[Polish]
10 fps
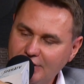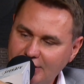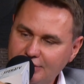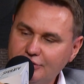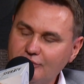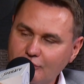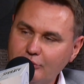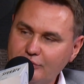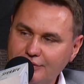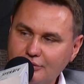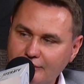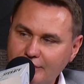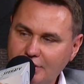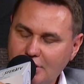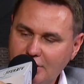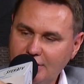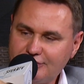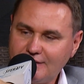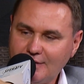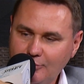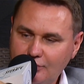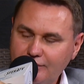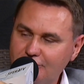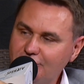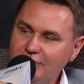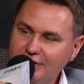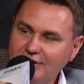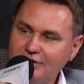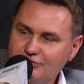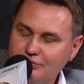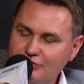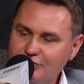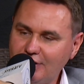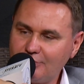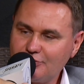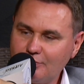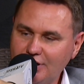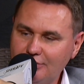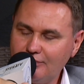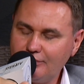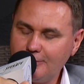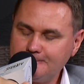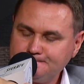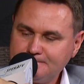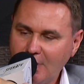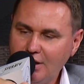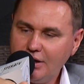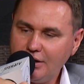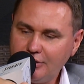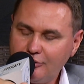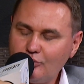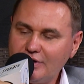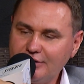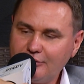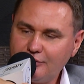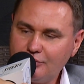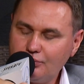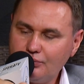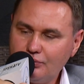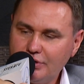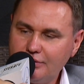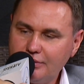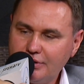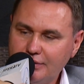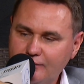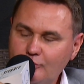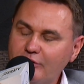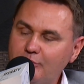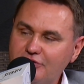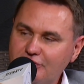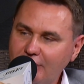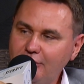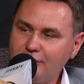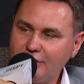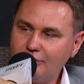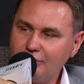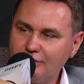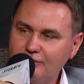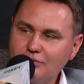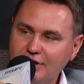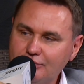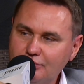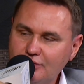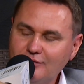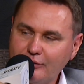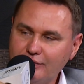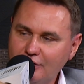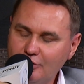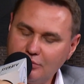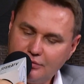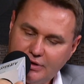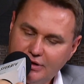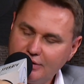kredytowo-odsetkowych, a czasami również innej należności, jak przykładowo składek z tytułu e, w ubezpieczenia niskiego wkładu własnego, bo